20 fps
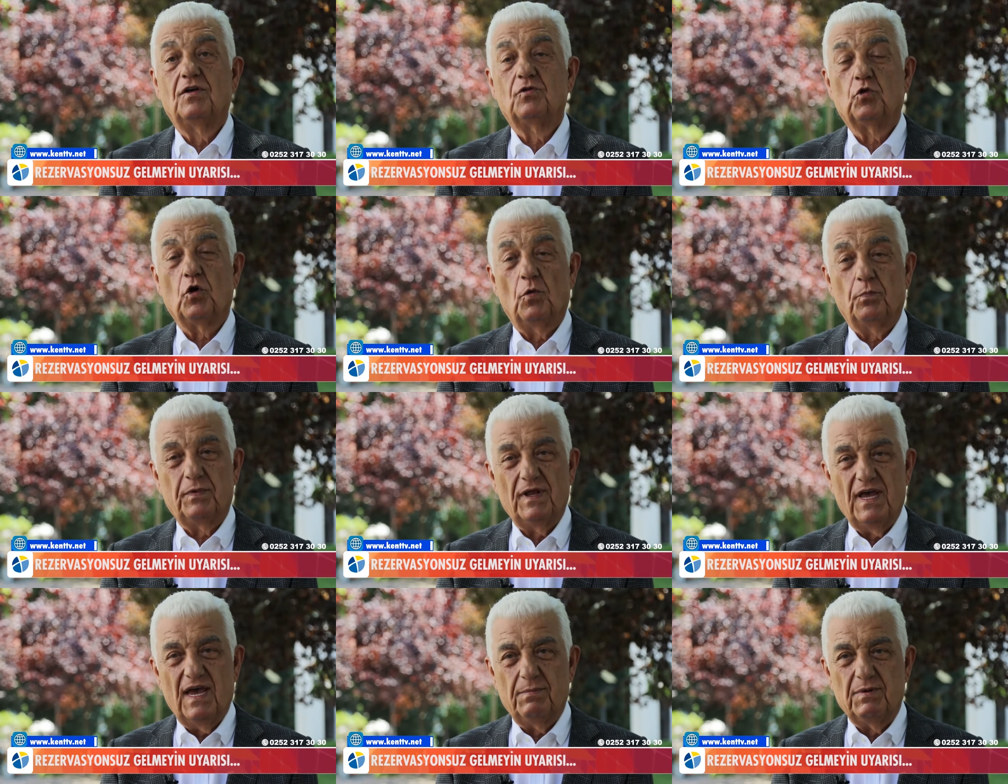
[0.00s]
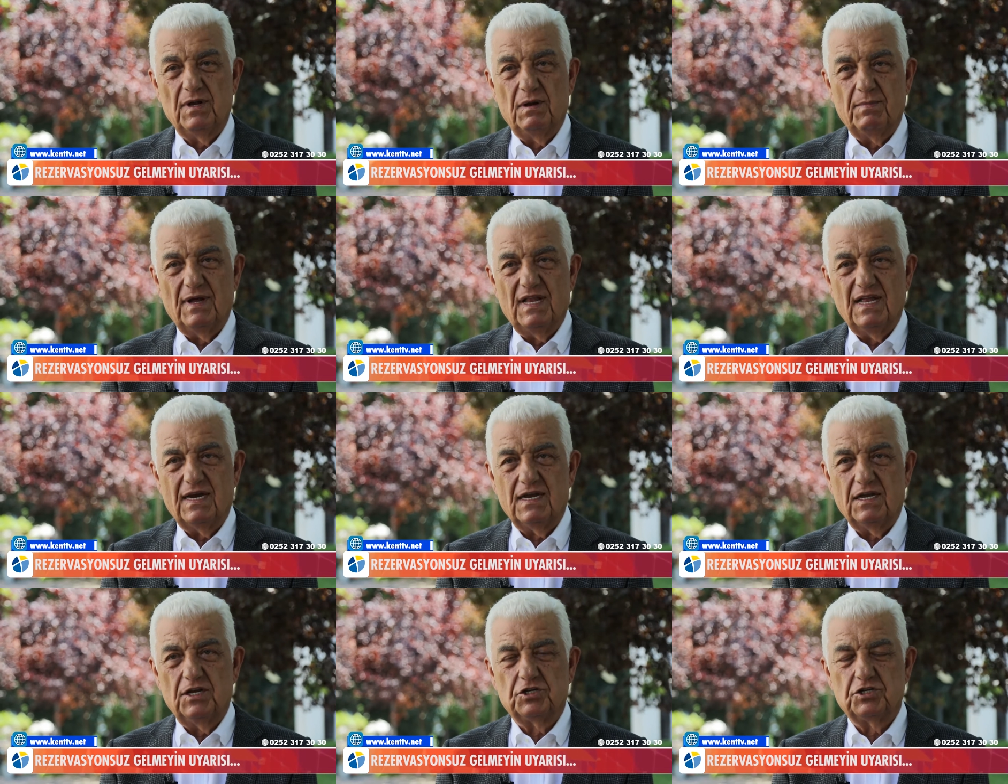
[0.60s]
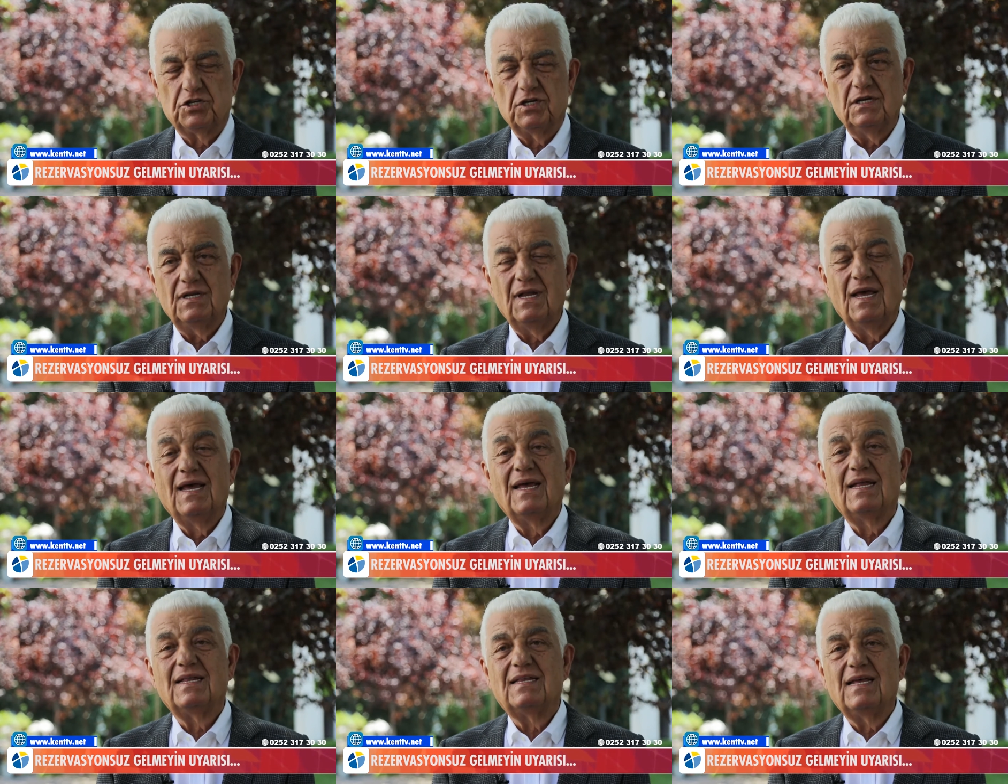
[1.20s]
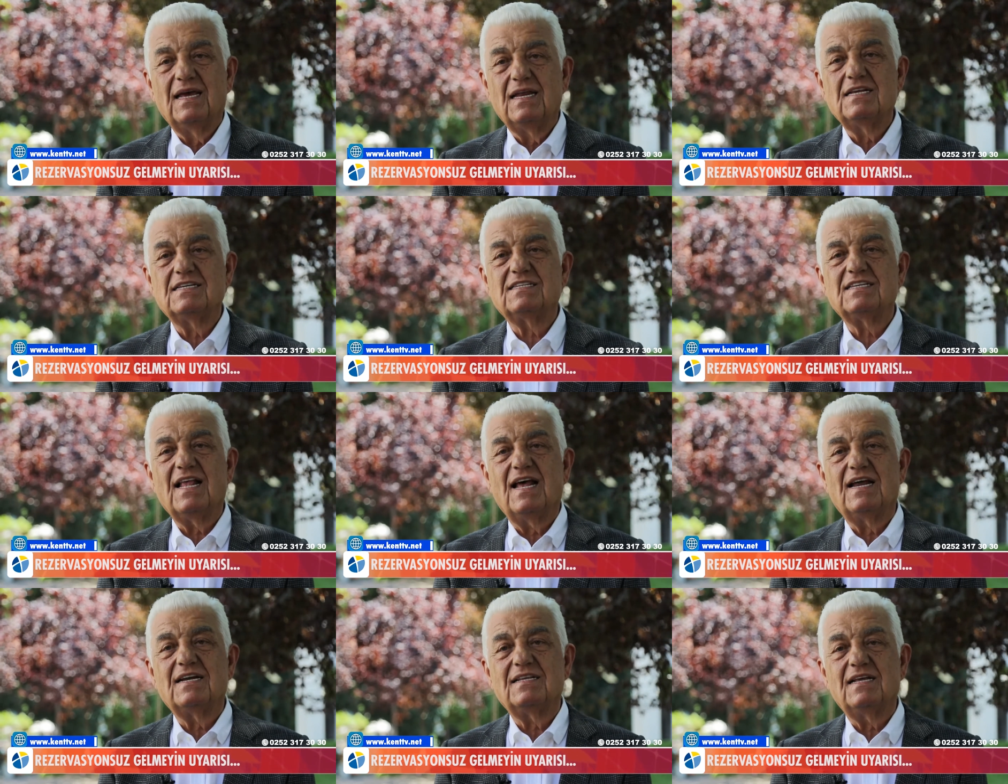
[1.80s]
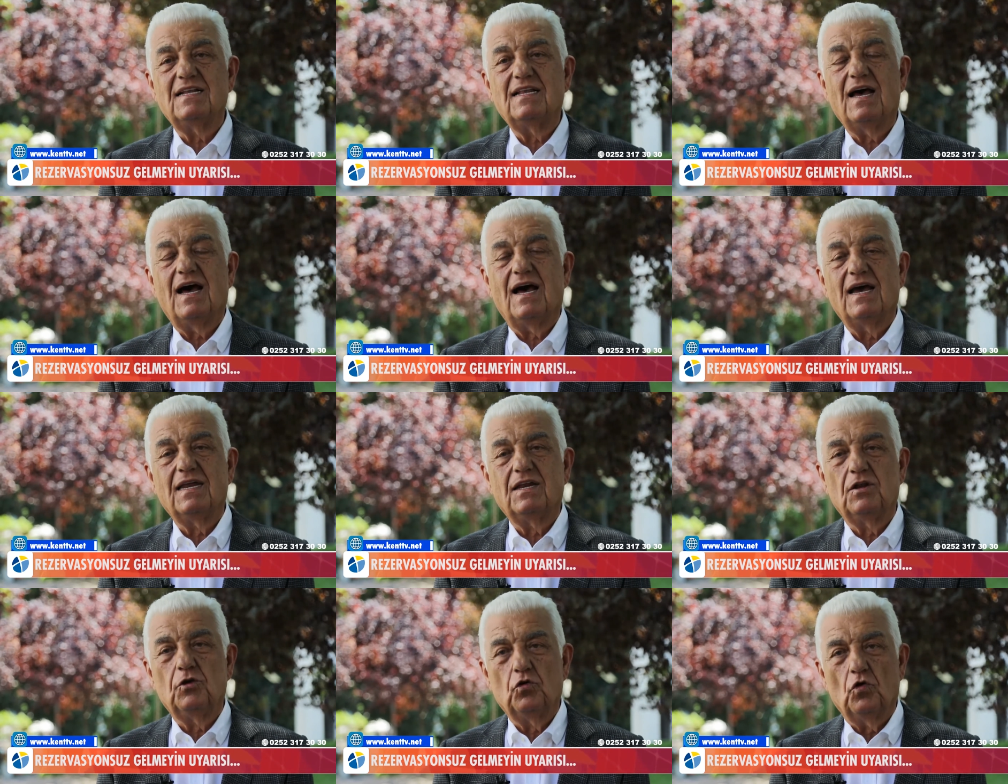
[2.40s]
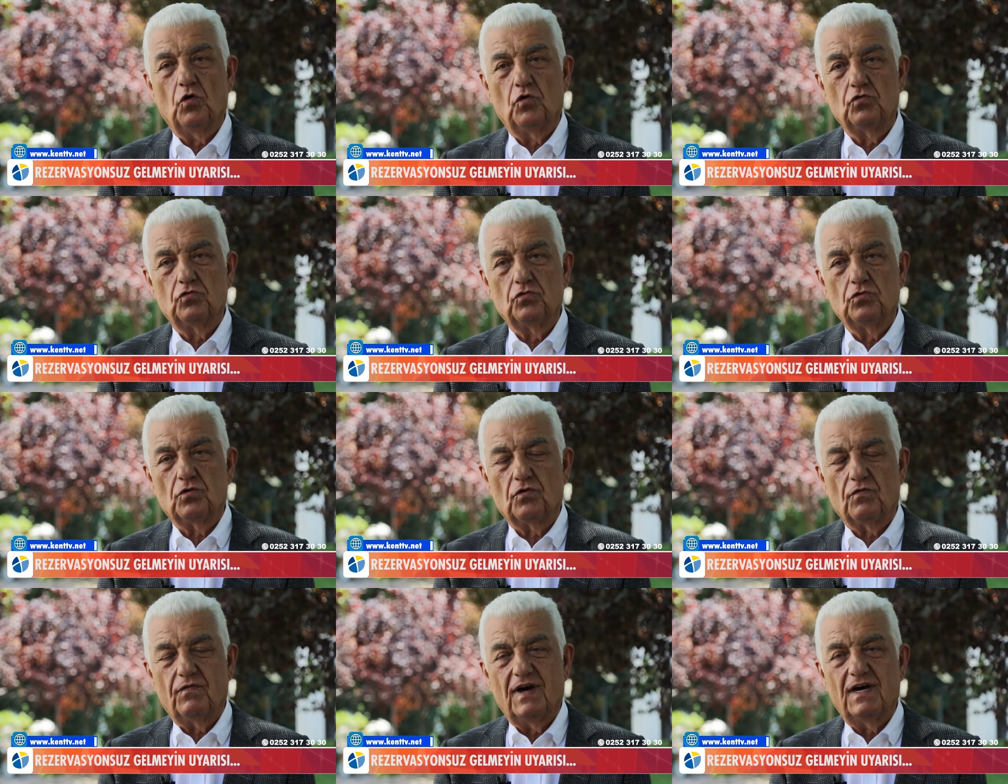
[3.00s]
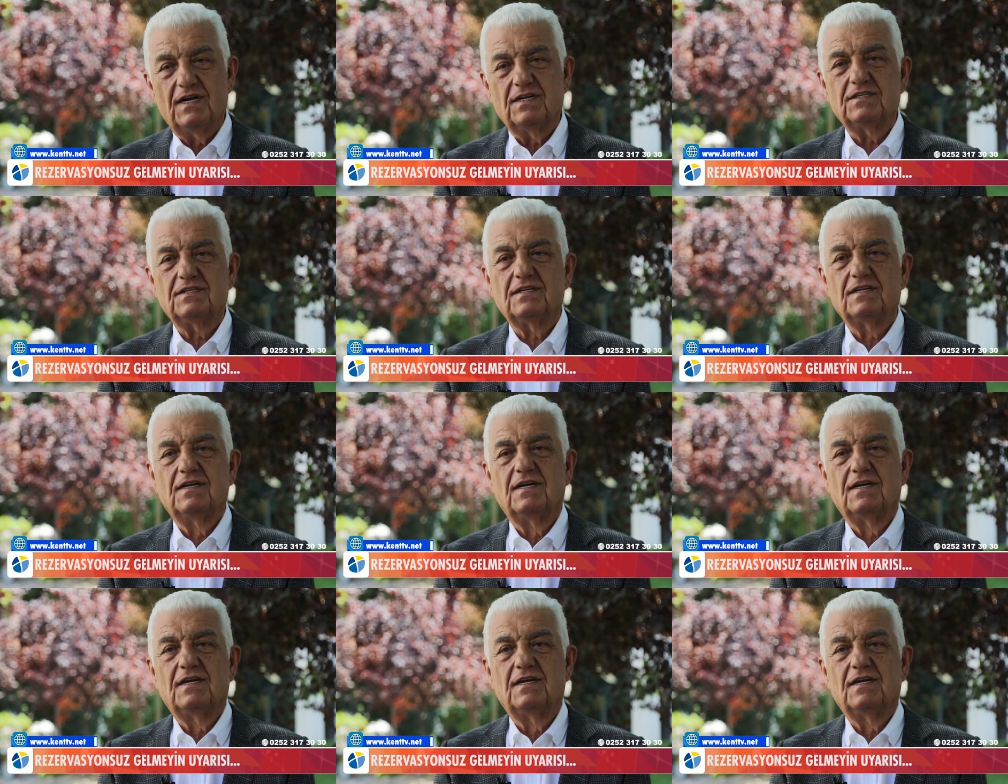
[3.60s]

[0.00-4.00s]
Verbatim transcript: toplayabilmeleri için. Denizlerde de aynı yoğunluk var.